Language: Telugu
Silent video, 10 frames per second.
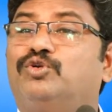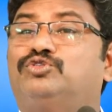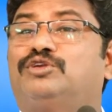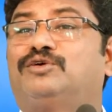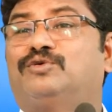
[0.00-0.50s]

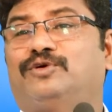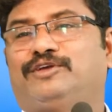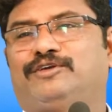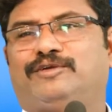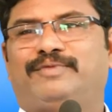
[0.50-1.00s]
పుడుతున్న
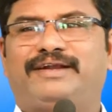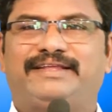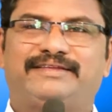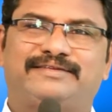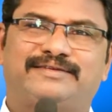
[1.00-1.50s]
కోరికలను
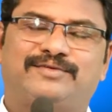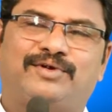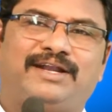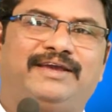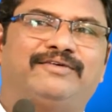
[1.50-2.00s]
బట్టి
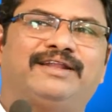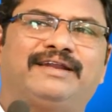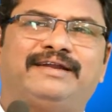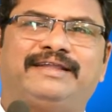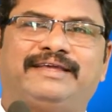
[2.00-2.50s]
వాళ్ళు
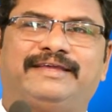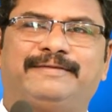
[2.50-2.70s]
ఏమన్నారంటే